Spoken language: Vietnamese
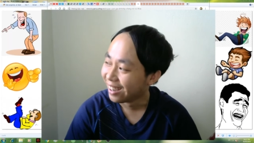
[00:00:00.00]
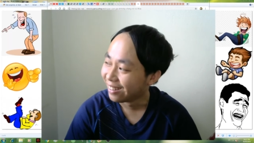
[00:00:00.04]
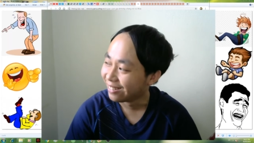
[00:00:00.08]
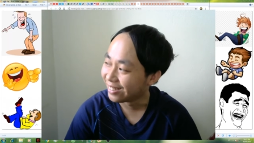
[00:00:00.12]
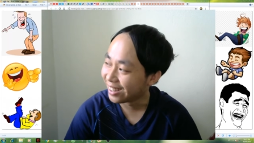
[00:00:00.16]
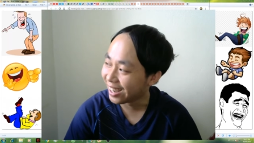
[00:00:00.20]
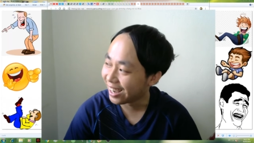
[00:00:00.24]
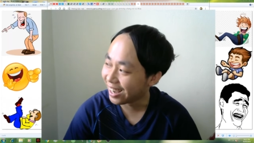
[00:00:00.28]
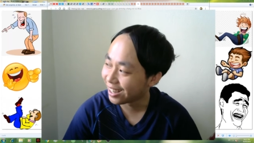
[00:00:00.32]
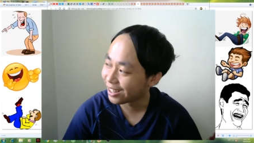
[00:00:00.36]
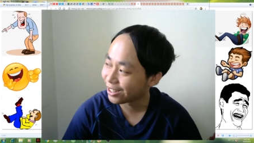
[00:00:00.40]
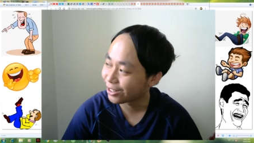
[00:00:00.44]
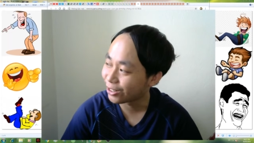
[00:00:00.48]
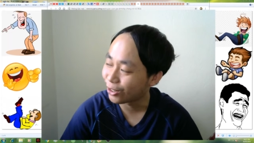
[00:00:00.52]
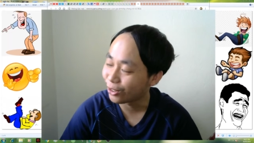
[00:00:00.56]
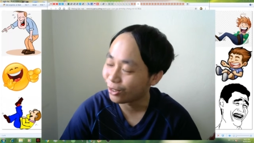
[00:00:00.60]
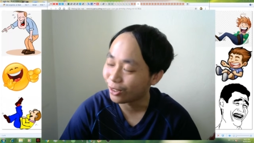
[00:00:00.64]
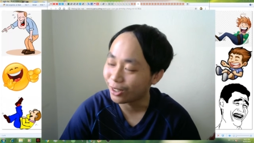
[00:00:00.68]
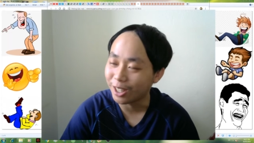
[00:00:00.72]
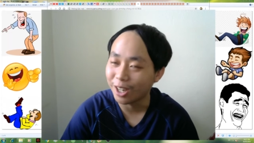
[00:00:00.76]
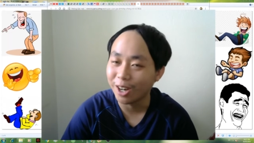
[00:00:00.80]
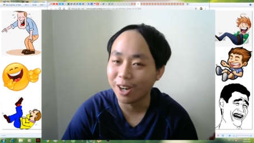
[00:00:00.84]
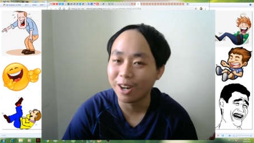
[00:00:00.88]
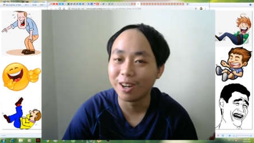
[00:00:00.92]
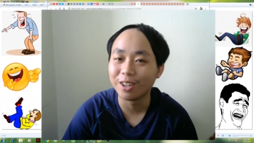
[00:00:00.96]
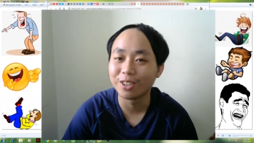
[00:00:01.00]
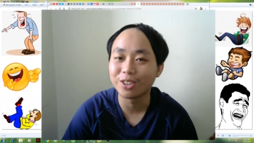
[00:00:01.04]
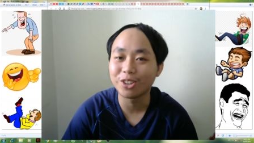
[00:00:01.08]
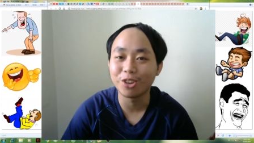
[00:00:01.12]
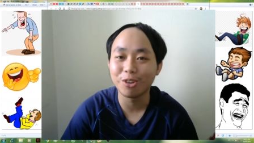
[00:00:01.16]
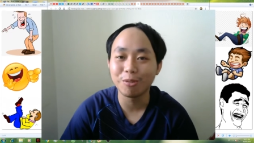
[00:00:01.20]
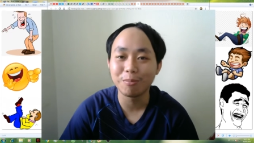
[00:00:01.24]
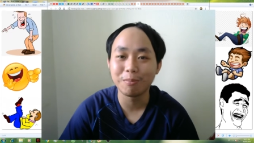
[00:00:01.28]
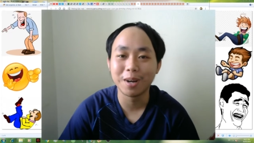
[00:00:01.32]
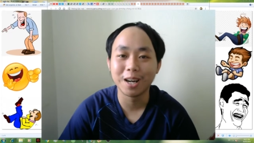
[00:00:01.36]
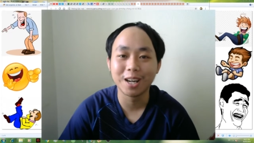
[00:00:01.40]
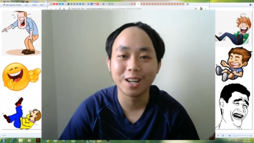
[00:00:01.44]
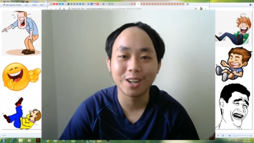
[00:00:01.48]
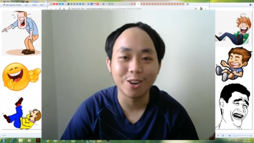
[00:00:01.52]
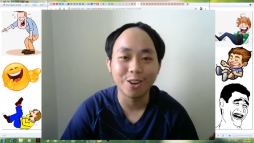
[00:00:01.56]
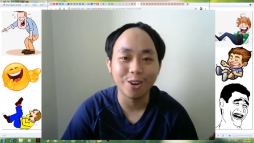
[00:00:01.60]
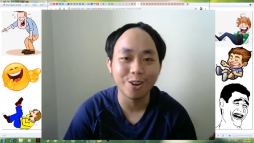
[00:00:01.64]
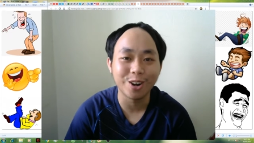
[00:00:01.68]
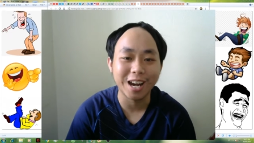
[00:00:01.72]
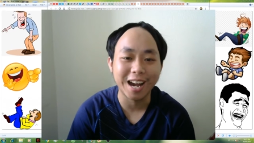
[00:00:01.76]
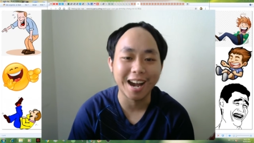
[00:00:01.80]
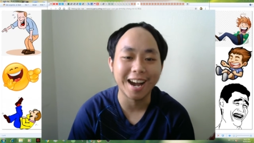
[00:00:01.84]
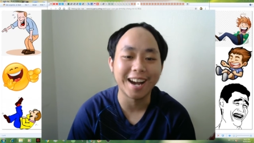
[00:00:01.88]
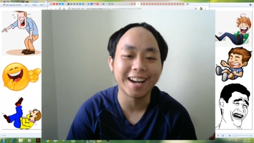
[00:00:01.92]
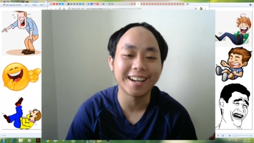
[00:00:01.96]
vâng chúc cơ chúc mừng
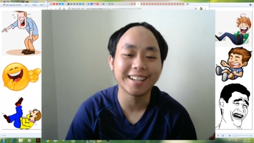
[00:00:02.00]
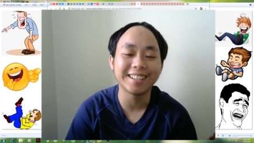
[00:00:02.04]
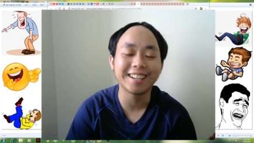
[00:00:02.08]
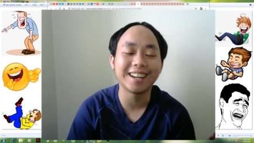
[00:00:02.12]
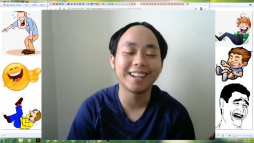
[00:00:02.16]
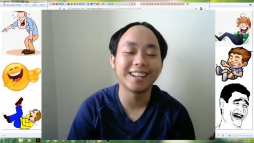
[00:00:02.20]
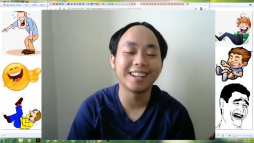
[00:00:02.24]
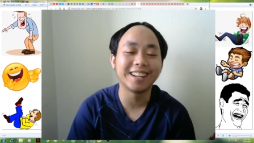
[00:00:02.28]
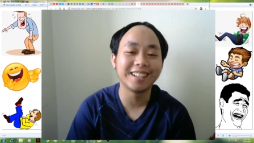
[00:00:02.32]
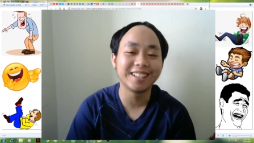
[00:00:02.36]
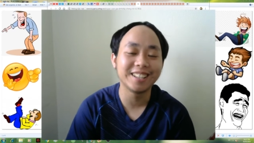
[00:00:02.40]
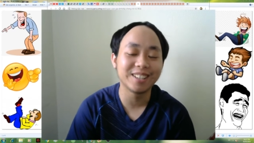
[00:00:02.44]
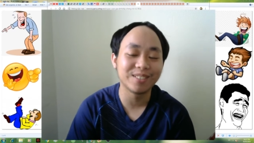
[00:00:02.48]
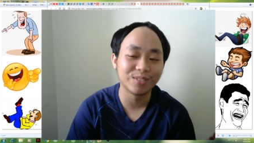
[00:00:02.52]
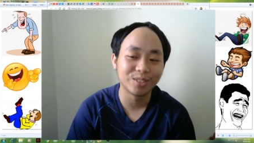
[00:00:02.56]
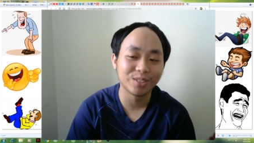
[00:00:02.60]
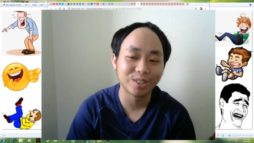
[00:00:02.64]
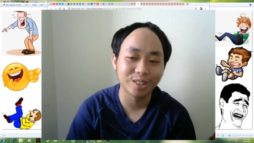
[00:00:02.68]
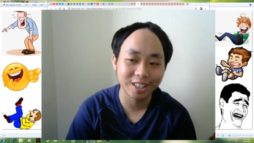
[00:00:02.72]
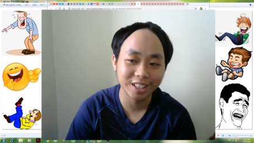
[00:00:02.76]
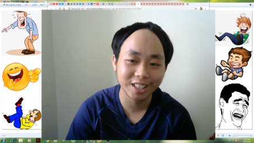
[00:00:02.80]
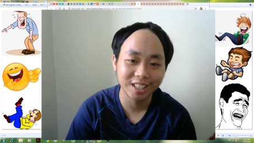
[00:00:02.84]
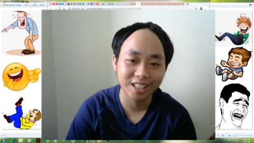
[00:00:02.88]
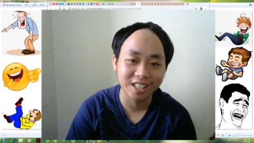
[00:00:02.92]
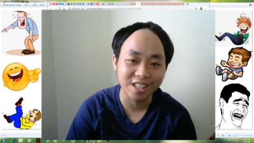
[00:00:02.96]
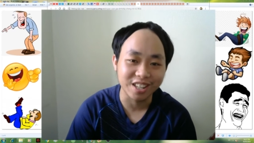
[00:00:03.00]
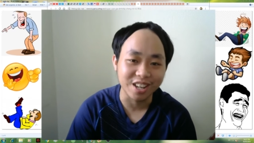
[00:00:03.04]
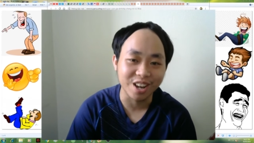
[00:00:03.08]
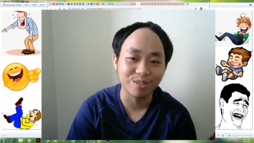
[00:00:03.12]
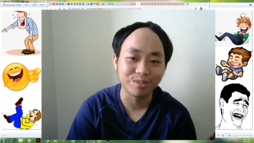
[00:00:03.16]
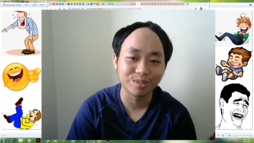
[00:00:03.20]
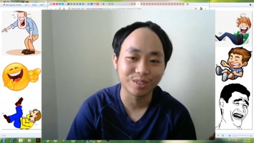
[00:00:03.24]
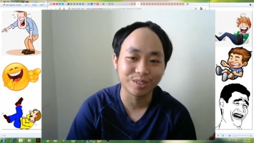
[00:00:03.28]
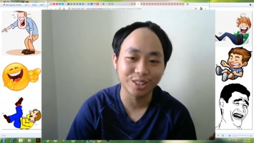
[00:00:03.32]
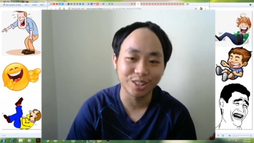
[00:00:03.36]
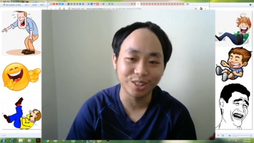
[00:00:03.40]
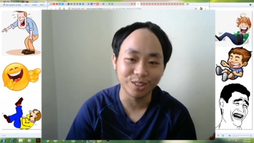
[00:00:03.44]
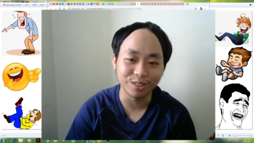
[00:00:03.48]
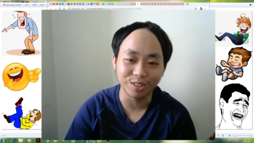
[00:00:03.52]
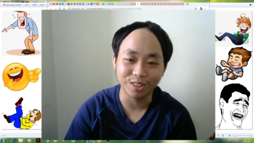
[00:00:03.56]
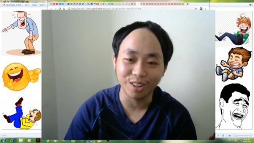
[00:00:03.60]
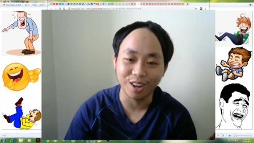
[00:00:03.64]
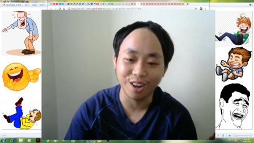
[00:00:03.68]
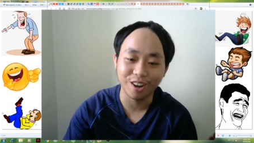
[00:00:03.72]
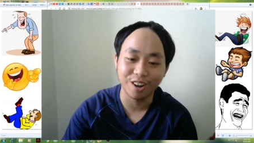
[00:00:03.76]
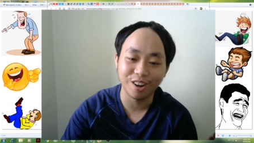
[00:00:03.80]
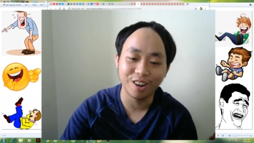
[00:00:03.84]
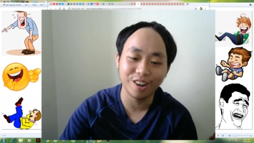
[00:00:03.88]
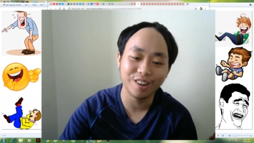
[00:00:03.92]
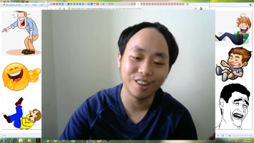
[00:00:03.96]
cô gái đã lấy được một người chồng chịu
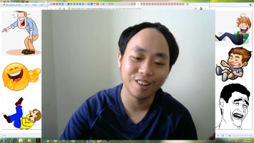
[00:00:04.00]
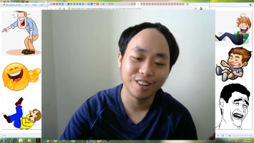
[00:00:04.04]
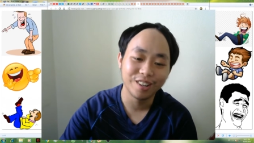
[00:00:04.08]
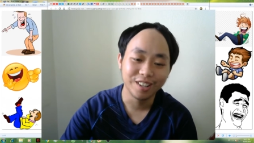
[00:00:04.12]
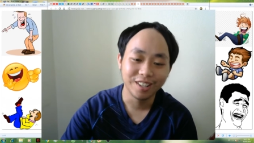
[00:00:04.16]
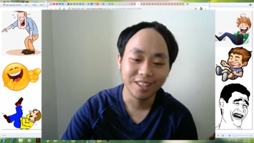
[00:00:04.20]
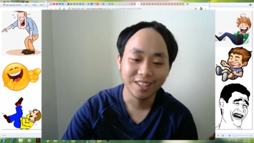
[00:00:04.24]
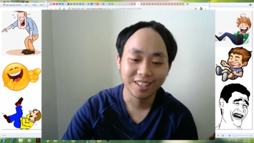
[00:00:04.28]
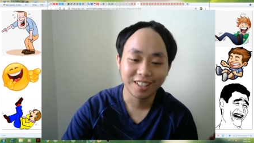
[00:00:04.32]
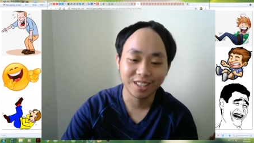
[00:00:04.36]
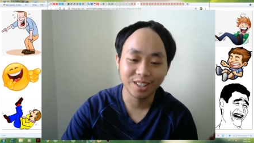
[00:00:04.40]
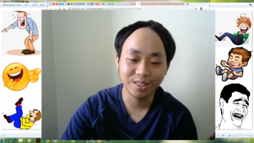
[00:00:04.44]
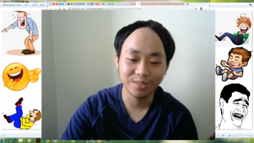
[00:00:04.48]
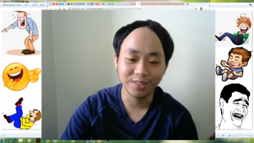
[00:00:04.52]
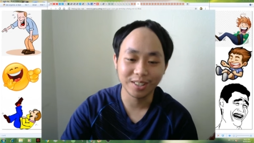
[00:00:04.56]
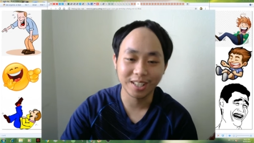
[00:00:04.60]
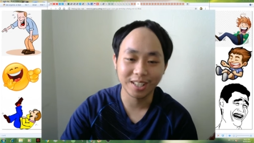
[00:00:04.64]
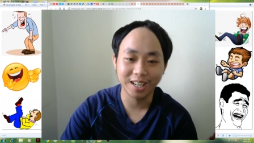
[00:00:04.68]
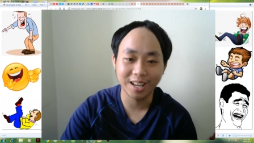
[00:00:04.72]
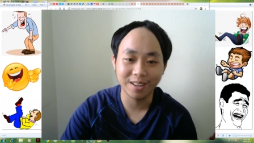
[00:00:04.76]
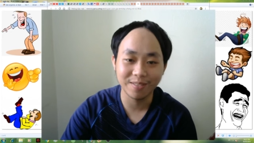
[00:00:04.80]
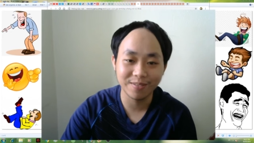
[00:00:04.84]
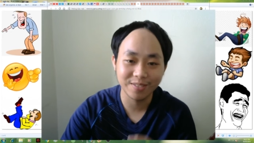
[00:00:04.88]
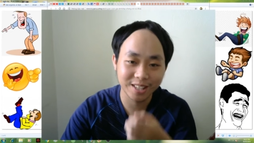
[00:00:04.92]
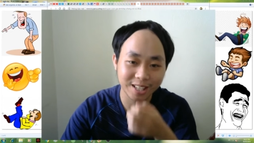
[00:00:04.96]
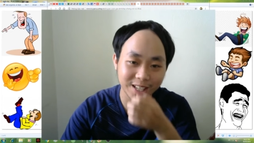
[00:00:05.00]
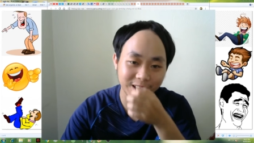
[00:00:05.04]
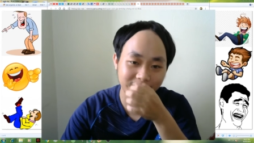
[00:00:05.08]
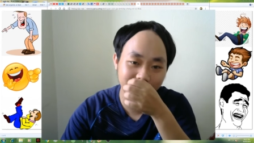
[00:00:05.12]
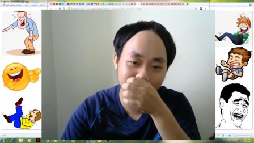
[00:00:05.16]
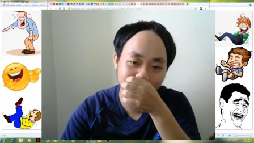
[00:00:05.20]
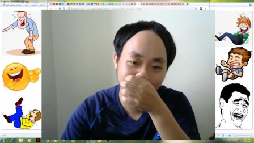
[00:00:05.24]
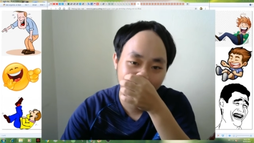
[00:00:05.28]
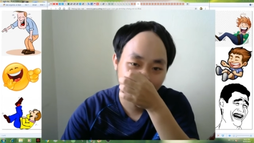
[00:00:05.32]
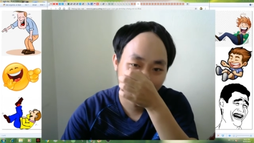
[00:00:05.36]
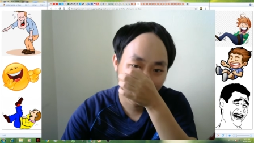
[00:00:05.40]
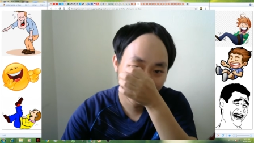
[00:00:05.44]
khó không phải làm gì